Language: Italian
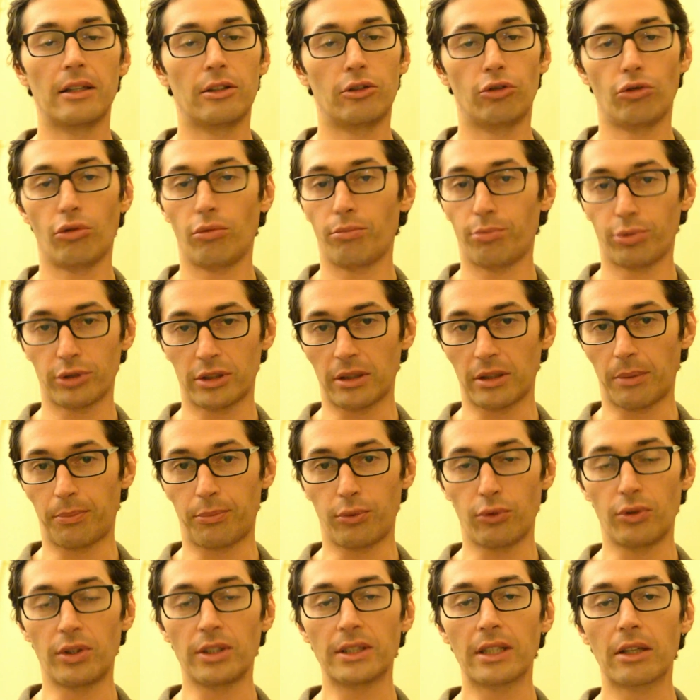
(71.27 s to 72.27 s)
Non potrà
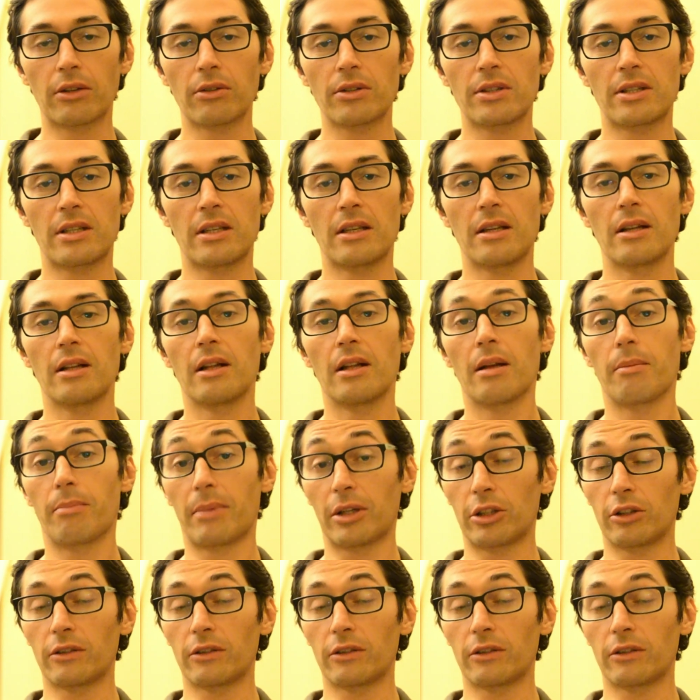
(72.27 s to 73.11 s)
più dire così, ma